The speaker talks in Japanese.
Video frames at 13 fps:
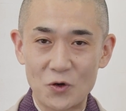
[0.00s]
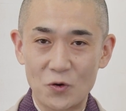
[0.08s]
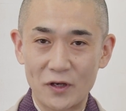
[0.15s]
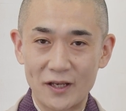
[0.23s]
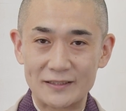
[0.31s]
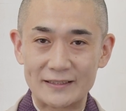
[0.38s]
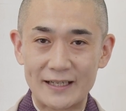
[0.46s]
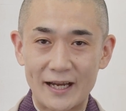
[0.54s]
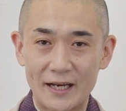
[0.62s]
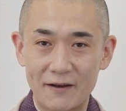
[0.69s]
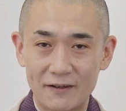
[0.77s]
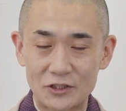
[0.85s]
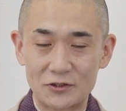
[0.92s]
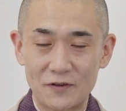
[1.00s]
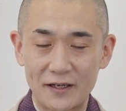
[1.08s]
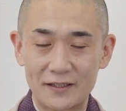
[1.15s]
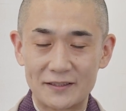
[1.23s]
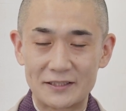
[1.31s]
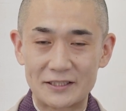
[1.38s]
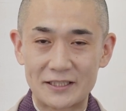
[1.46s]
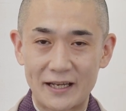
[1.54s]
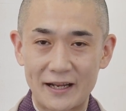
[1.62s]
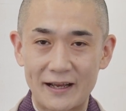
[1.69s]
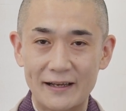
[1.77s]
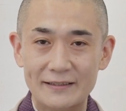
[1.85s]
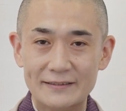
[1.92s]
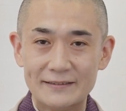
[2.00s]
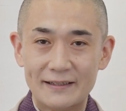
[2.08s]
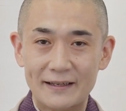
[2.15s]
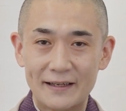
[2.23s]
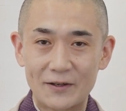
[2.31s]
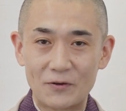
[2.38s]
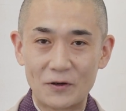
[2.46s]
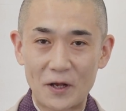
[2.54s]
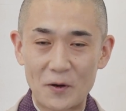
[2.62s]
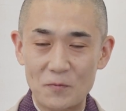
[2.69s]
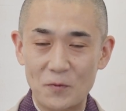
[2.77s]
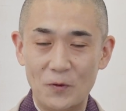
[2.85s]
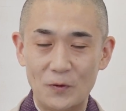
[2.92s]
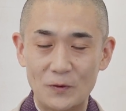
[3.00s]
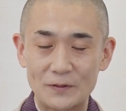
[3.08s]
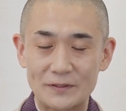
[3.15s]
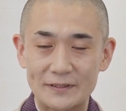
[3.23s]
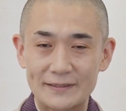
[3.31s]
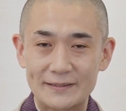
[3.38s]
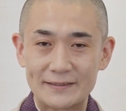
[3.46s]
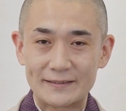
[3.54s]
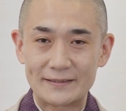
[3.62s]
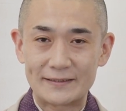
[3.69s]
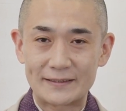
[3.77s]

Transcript: 表現表すわけですから、これはもう